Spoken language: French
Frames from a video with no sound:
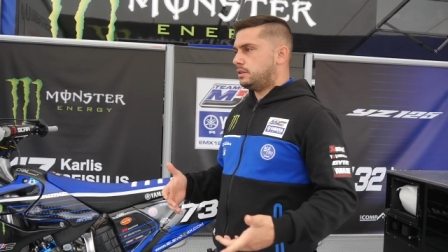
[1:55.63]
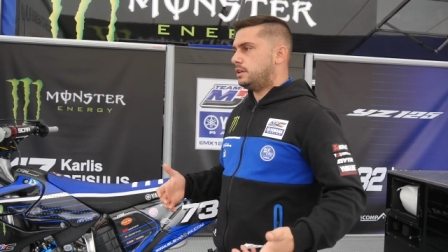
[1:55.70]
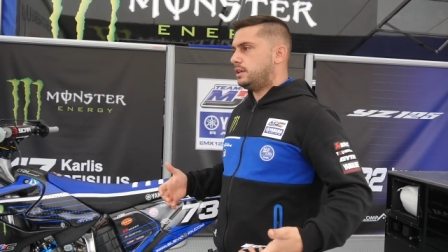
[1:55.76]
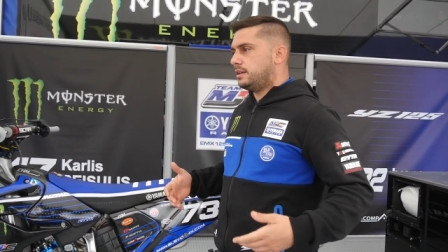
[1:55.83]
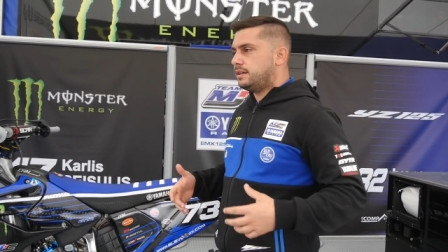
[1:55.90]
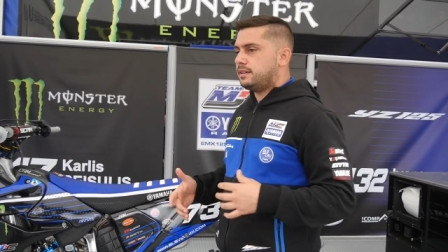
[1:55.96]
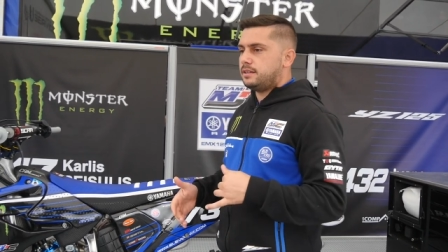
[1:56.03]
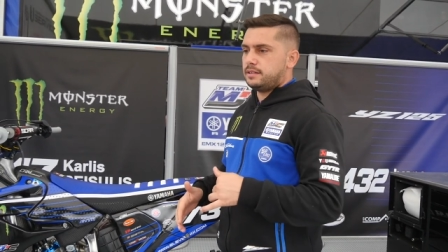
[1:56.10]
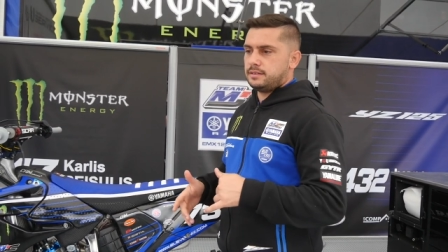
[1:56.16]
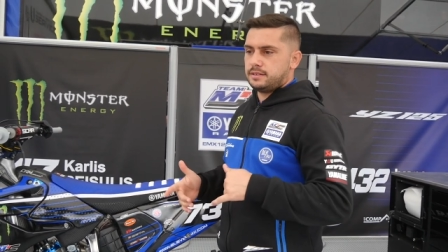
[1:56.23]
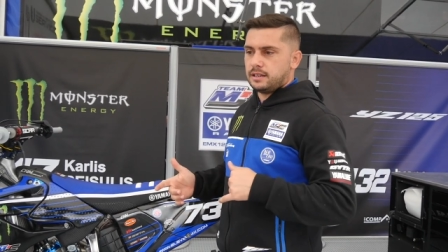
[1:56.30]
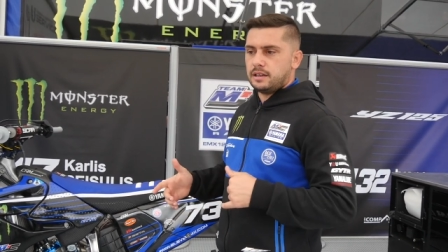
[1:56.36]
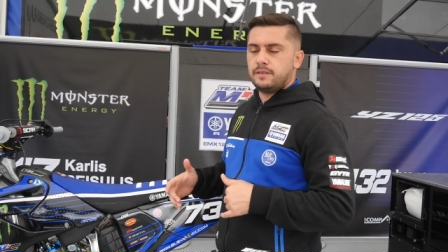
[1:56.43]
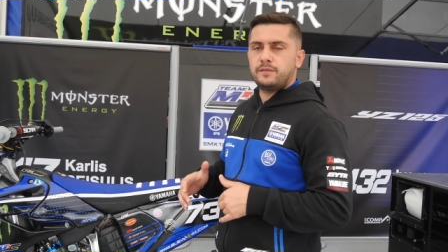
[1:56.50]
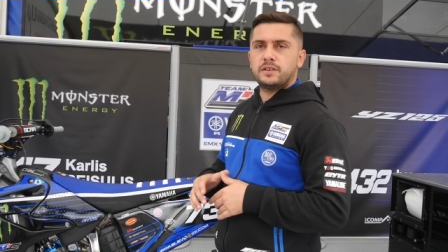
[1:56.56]
et
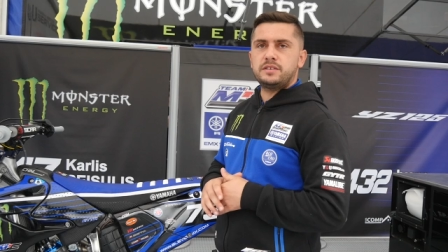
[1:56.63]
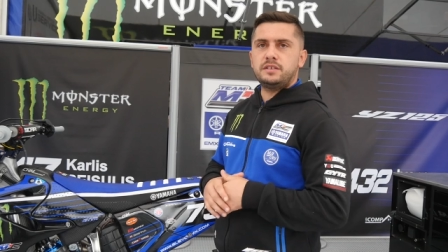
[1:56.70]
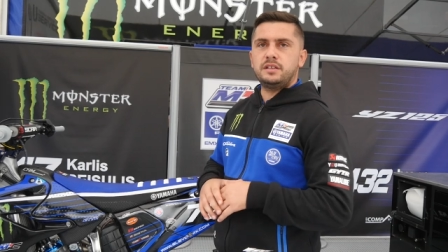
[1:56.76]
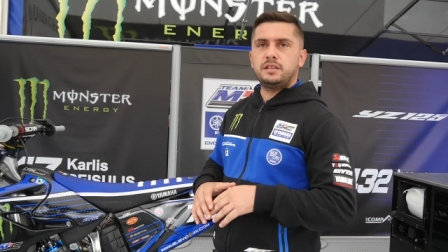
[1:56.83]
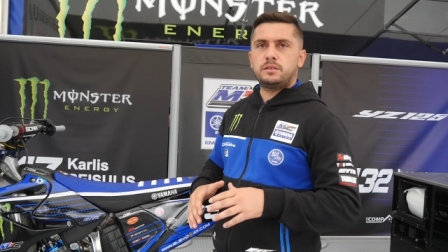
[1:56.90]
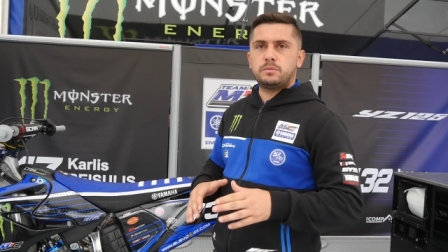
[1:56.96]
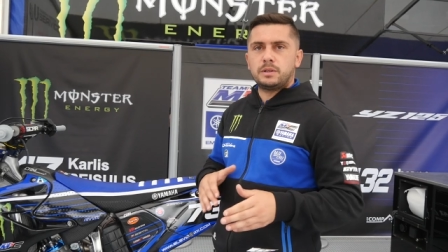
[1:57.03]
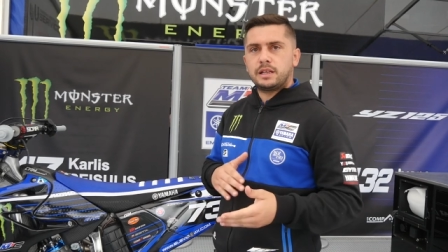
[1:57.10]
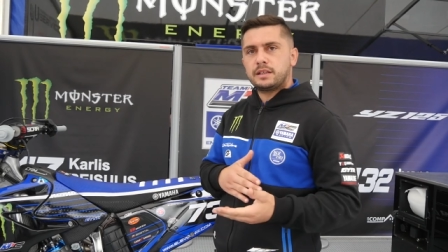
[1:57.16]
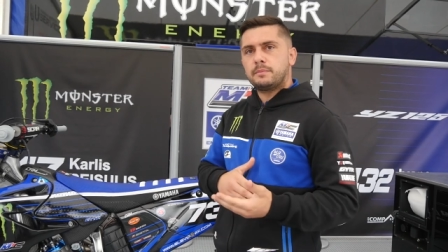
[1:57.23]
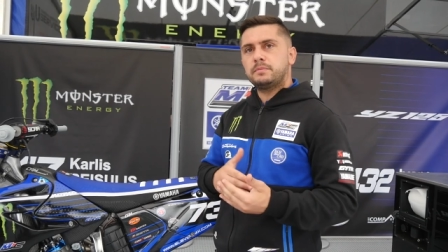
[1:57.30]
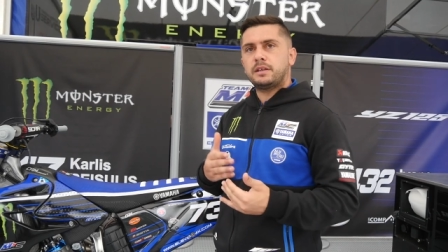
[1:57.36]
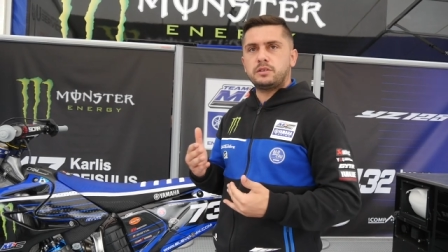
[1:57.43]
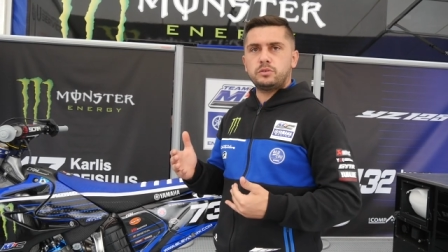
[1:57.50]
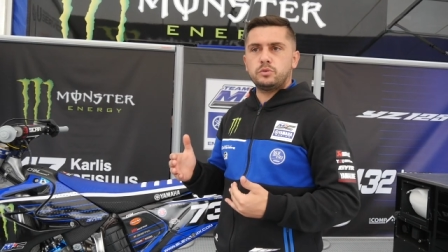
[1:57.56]
ça les facilite
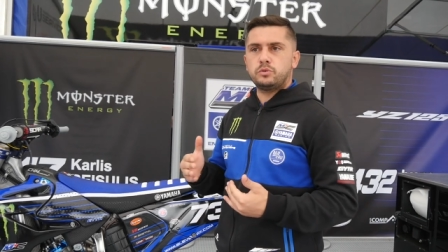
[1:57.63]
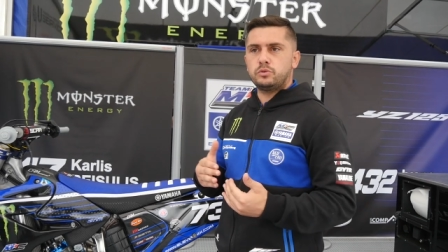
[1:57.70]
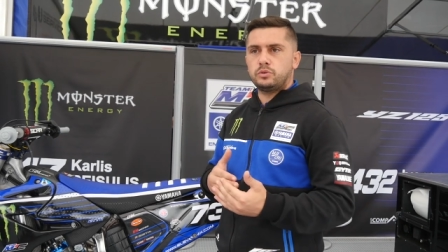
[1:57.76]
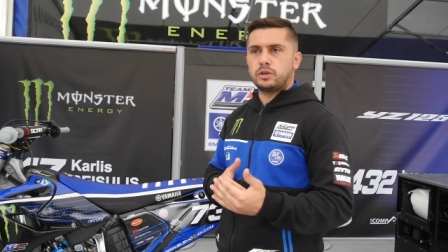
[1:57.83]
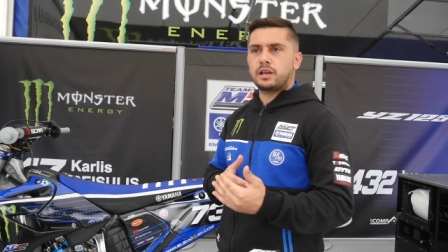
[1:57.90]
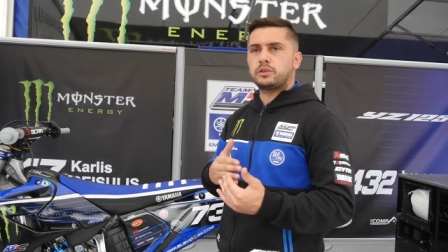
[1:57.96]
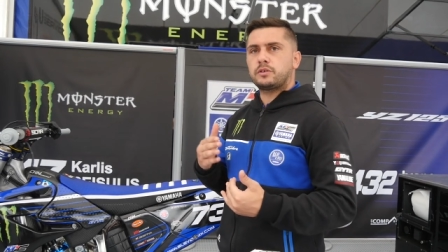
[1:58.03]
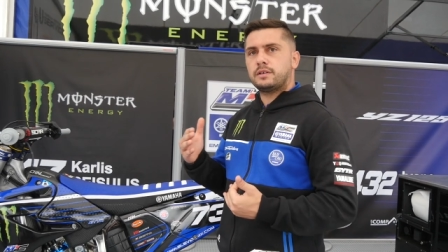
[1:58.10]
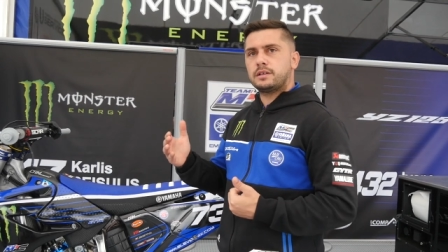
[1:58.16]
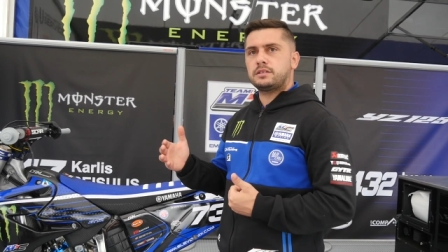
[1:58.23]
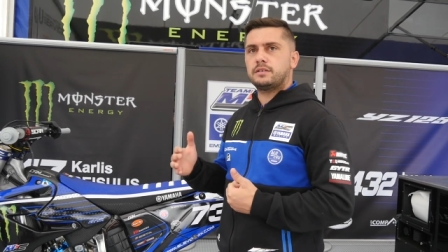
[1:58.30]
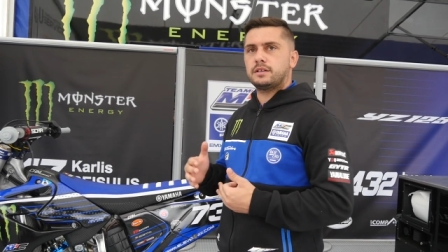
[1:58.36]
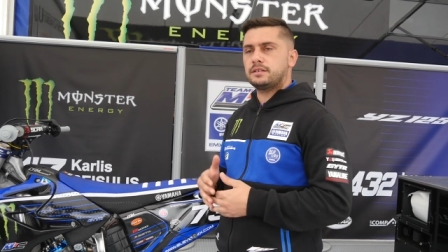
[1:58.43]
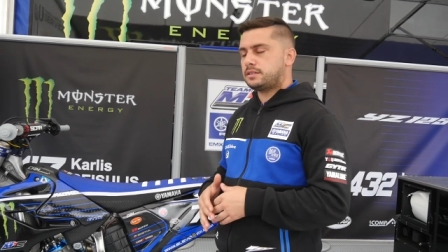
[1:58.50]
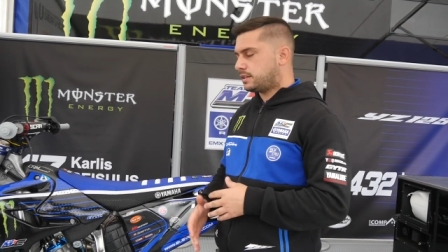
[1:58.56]
l'adaptation de 80 à
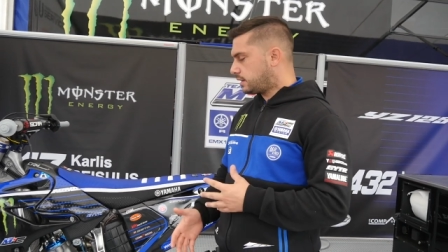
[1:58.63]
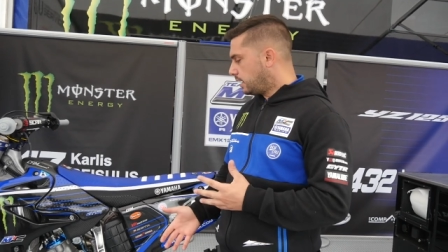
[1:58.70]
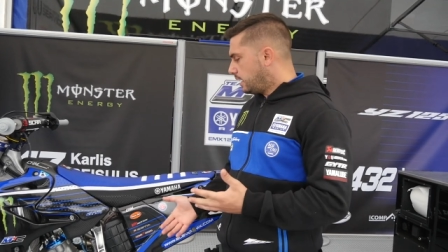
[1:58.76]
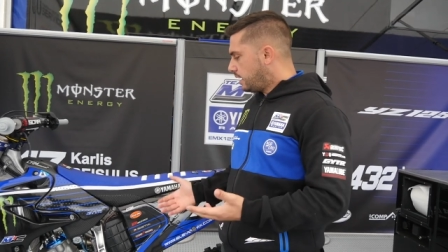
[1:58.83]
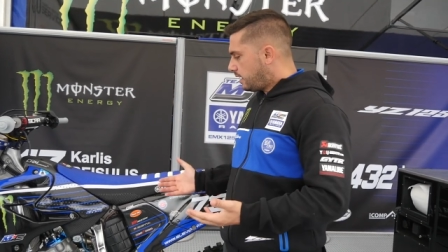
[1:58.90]
125